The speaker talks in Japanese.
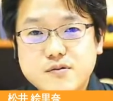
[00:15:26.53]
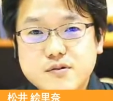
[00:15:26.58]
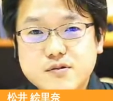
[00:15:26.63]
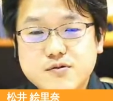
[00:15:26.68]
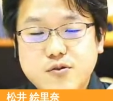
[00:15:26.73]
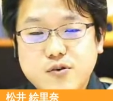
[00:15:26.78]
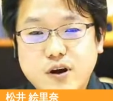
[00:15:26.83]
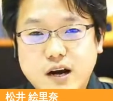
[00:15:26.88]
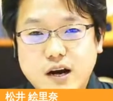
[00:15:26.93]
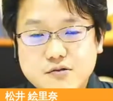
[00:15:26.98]

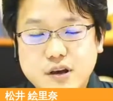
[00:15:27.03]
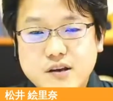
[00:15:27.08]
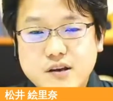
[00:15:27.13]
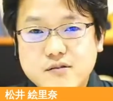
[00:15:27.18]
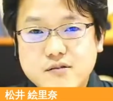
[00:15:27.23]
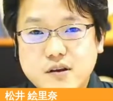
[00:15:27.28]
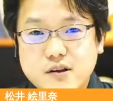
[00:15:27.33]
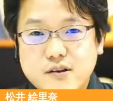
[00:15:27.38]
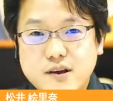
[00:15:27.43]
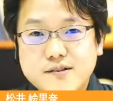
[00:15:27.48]
と各
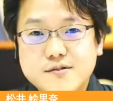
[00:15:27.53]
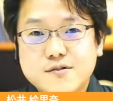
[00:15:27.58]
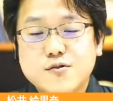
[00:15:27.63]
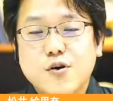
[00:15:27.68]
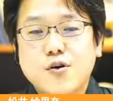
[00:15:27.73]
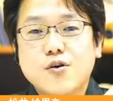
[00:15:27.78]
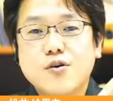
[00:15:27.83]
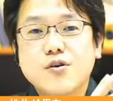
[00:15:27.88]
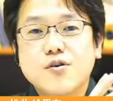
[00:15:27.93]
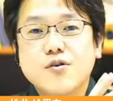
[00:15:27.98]
SNS
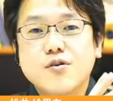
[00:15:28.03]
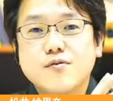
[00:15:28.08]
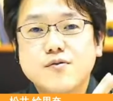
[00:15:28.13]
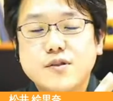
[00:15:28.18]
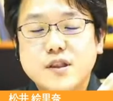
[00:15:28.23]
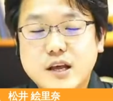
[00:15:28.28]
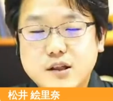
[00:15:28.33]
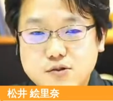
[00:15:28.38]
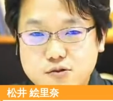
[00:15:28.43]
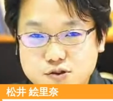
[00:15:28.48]
と
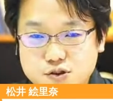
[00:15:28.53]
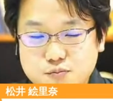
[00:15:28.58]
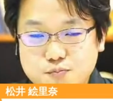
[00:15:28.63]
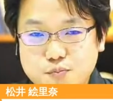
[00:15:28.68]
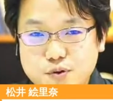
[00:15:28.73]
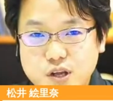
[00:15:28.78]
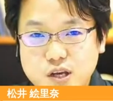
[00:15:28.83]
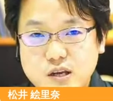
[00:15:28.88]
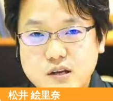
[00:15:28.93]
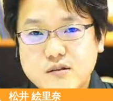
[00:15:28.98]

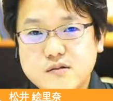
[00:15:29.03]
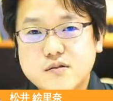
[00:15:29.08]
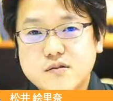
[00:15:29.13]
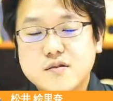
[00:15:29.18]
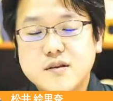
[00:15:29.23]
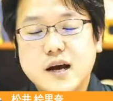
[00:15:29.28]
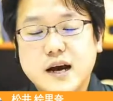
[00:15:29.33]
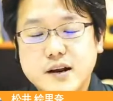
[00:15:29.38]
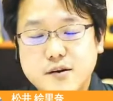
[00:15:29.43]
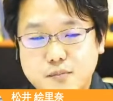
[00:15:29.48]
ネットショップに
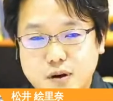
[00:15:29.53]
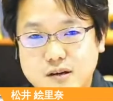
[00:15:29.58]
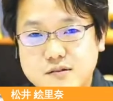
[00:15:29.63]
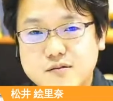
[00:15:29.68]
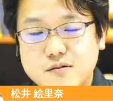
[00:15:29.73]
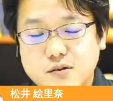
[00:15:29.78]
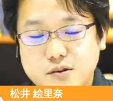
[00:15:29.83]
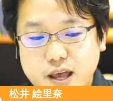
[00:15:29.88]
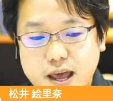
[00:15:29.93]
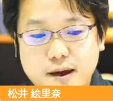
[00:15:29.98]
つながりま
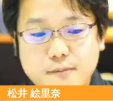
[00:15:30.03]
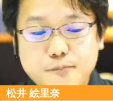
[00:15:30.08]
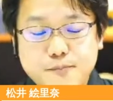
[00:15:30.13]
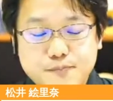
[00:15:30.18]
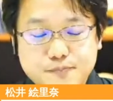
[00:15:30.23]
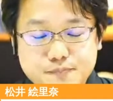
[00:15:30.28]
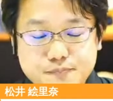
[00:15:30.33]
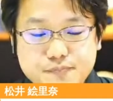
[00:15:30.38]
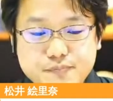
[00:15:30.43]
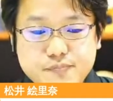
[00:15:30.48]
すので、
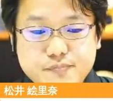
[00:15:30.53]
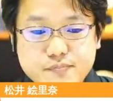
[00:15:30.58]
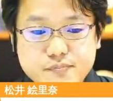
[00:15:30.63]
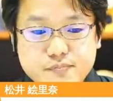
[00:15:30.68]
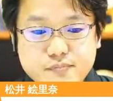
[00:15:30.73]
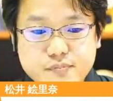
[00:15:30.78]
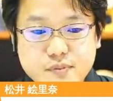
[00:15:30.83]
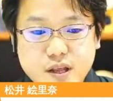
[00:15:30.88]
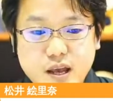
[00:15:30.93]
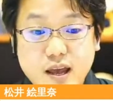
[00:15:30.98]

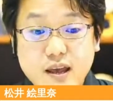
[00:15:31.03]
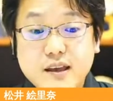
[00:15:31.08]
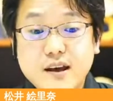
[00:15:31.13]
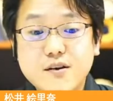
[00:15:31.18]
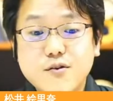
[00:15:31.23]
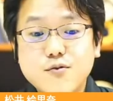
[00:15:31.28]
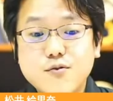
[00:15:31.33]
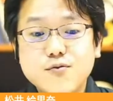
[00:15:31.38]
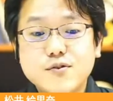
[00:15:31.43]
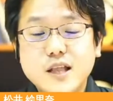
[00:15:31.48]
円谷
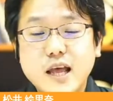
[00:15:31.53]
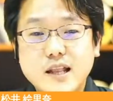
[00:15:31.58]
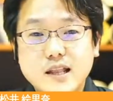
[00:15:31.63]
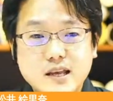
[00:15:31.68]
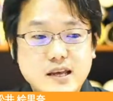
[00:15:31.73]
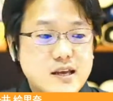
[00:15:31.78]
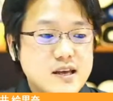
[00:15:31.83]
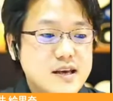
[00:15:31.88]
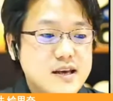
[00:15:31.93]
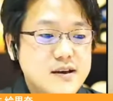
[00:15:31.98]
呉服店
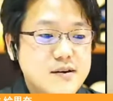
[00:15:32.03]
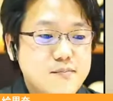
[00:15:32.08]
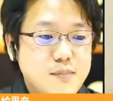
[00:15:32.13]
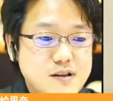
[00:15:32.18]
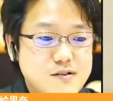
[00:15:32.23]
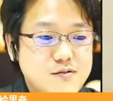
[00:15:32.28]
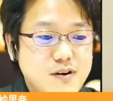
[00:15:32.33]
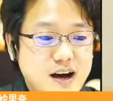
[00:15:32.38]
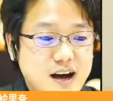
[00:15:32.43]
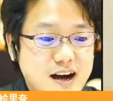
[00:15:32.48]
に
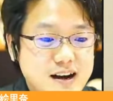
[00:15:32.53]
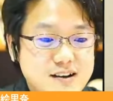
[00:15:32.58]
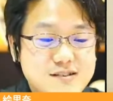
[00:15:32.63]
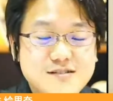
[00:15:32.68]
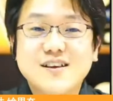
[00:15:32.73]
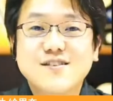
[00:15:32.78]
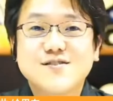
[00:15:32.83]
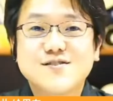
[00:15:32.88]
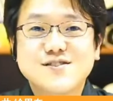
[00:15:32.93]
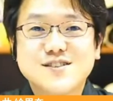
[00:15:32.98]
まずは
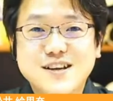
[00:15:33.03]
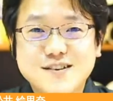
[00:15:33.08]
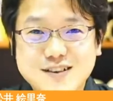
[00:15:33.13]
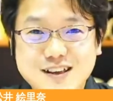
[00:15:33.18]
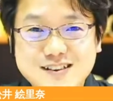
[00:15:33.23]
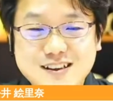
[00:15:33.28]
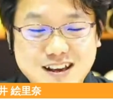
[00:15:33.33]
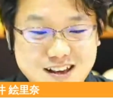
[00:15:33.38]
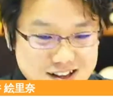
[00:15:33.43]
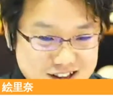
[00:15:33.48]
アクセスしてく
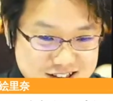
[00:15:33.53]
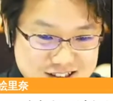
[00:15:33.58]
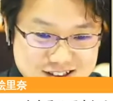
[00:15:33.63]
ださい。